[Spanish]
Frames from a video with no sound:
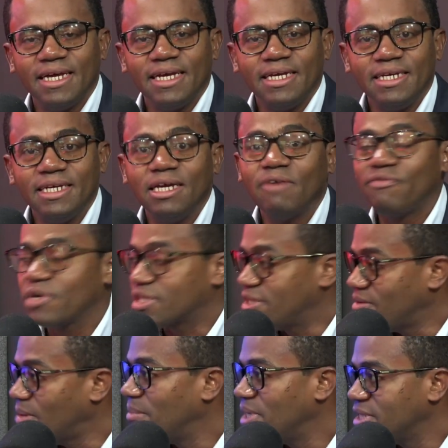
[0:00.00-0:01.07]
Y
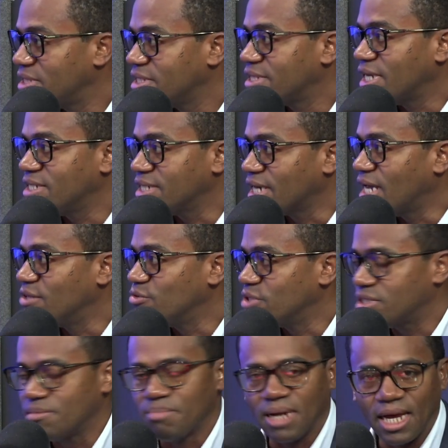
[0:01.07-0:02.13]
efectivamente está llegando
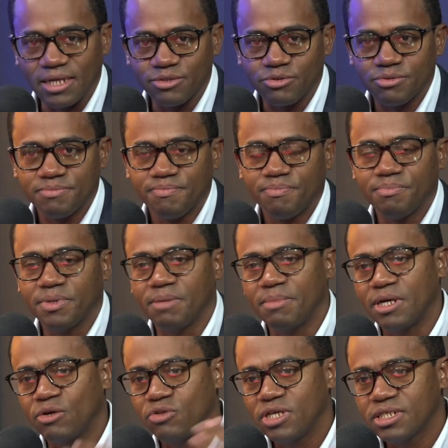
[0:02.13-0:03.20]
ese plazo.
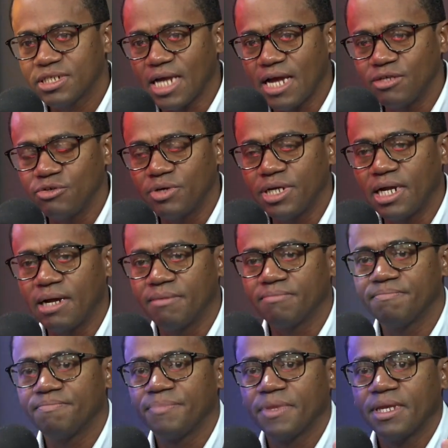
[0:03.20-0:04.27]
Primero 10 años
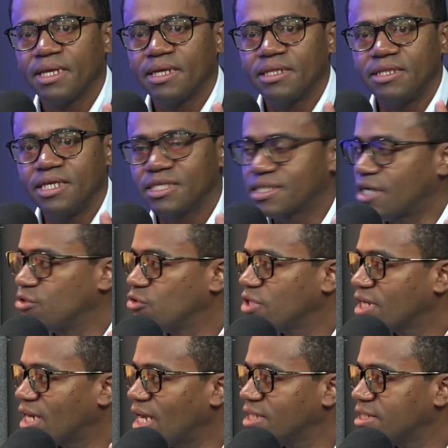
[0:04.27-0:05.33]
eran 10 años de
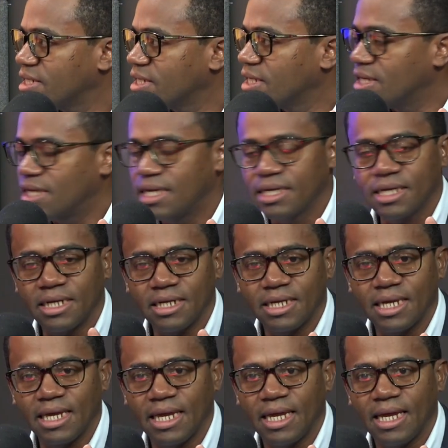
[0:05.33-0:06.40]
gracia en, el
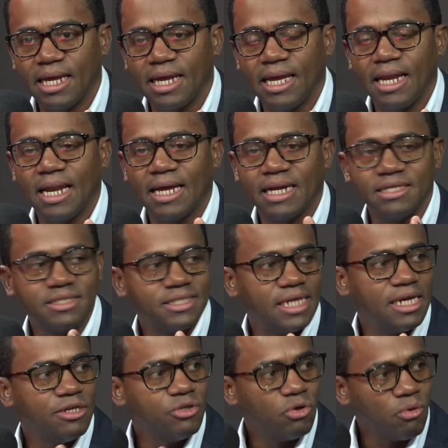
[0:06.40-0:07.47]
que el
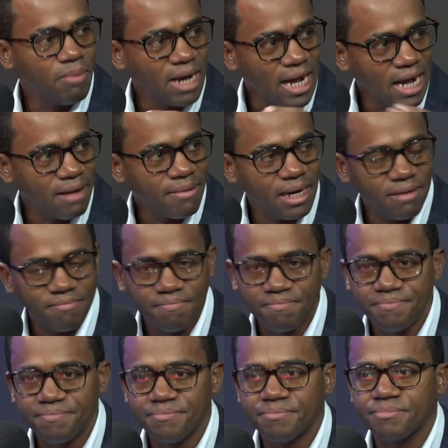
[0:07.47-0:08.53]
arancel no bajaba,
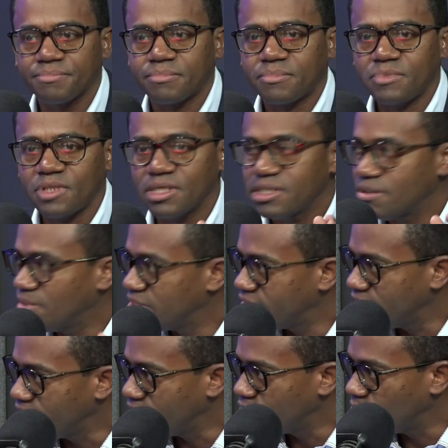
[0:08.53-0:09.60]
se
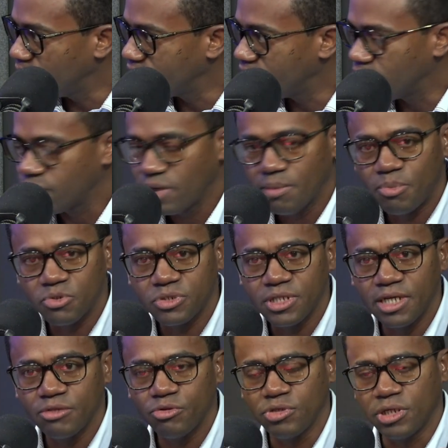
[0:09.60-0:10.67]
mantenía en
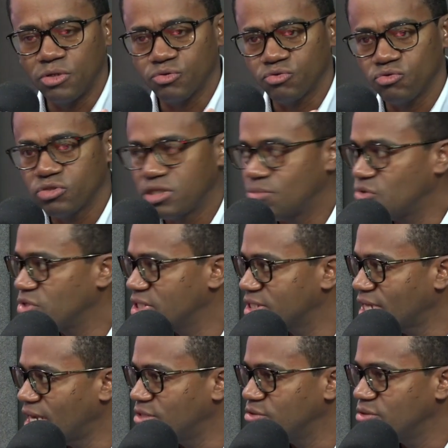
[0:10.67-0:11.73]
99% y en los últimos 10
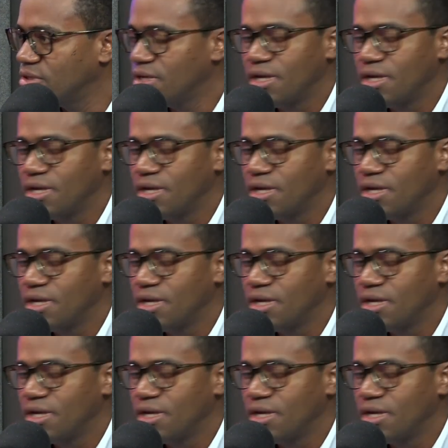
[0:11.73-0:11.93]
años